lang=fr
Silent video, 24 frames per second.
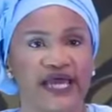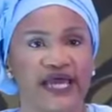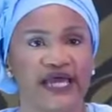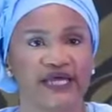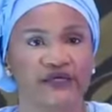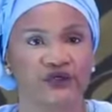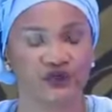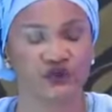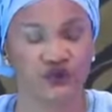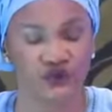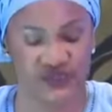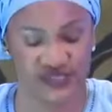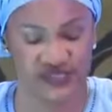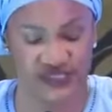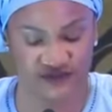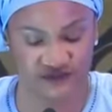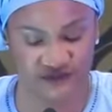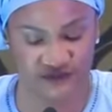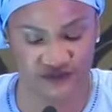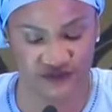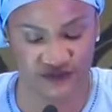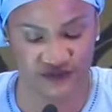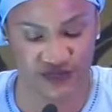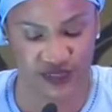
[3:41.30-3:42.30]

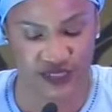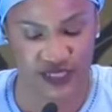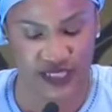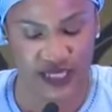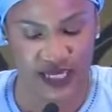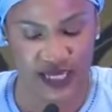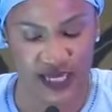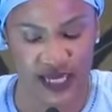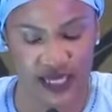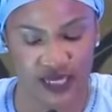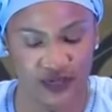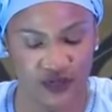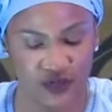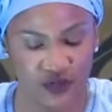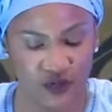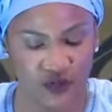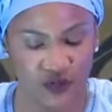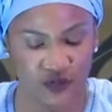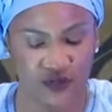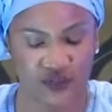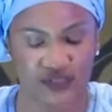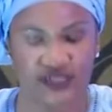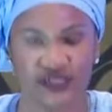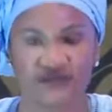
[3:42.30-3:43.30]
inclusif,
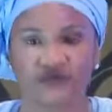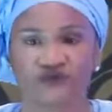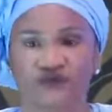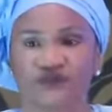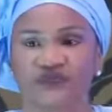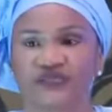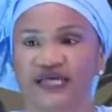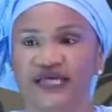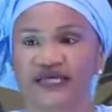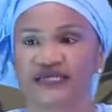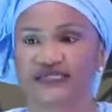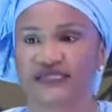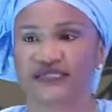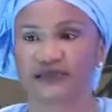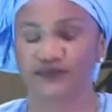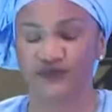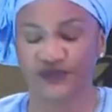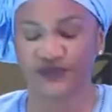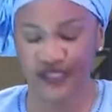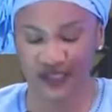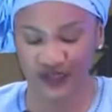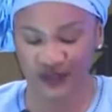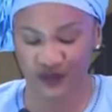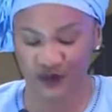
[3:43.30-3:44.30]
alors il faut
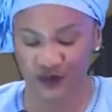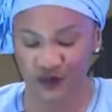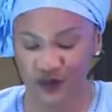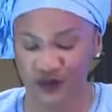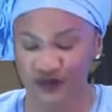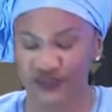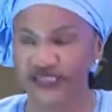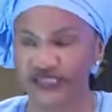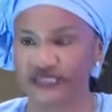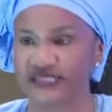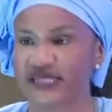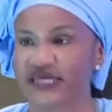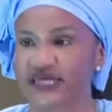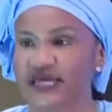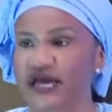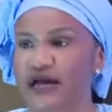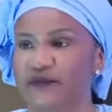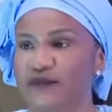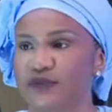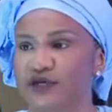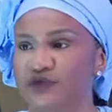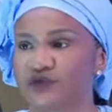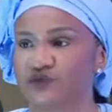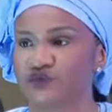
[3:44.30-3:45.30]
accepter, comme le disait
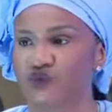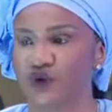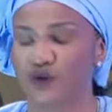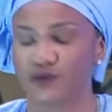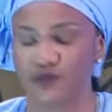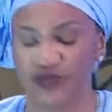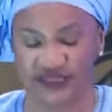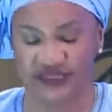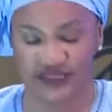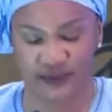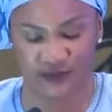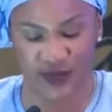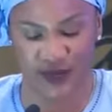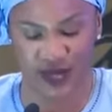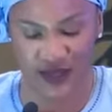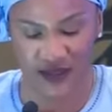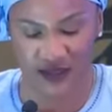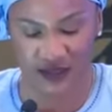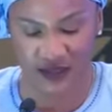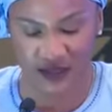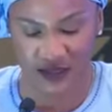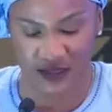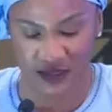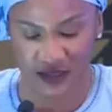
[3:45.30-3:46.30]
Amadou Ampateba,
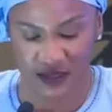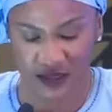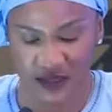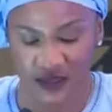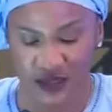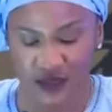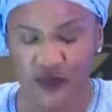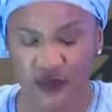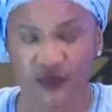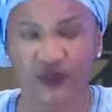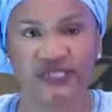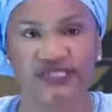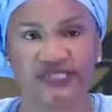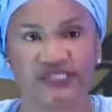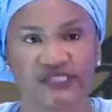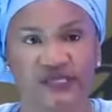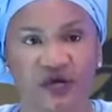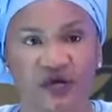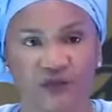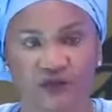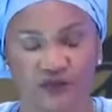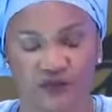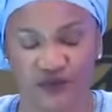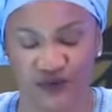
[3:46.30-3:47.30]
que les
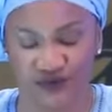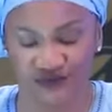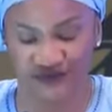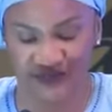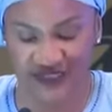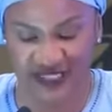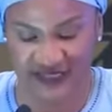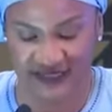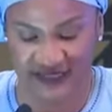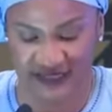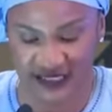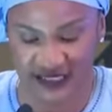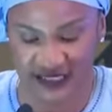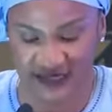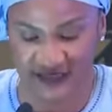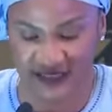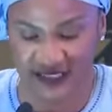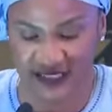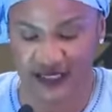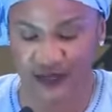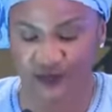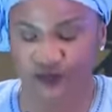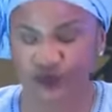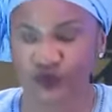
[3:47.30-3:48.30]
hommes peuvent atteindre
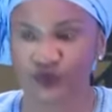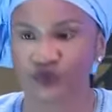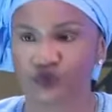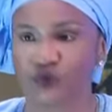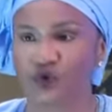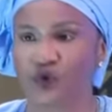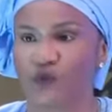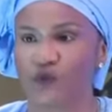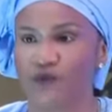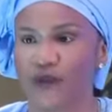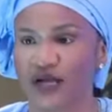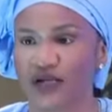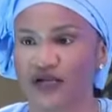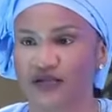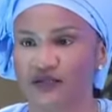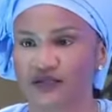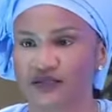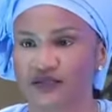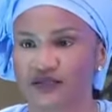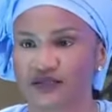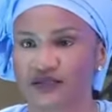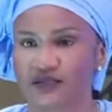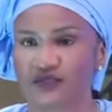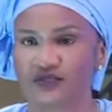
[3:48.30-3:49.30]
un but commun
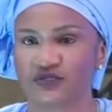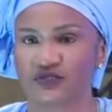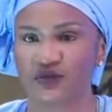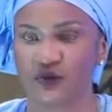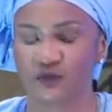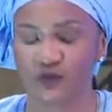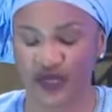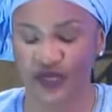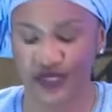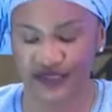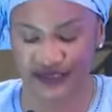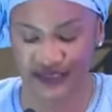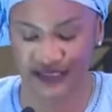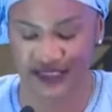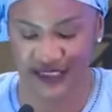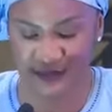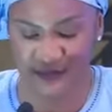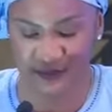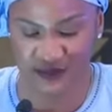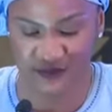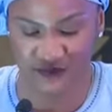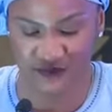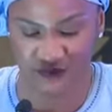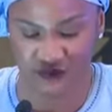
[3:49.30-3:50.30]
sans emprunter les
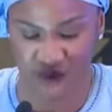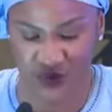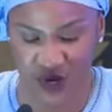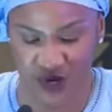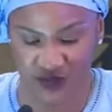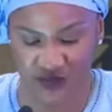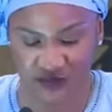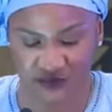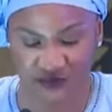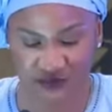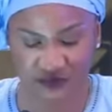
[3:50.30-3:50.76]
mêmes voies.